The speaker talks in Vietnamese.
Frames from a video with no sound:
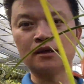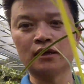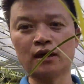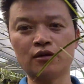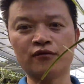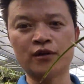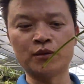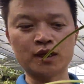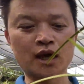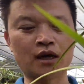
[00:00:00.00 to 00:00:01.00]
Đấy, vừa
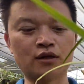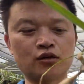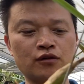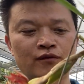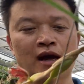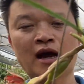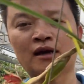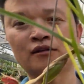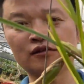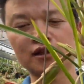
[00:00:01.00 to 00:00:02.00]
mới nở thôi Và hàng
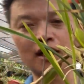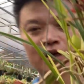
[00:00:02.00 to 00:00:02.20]
nó rất là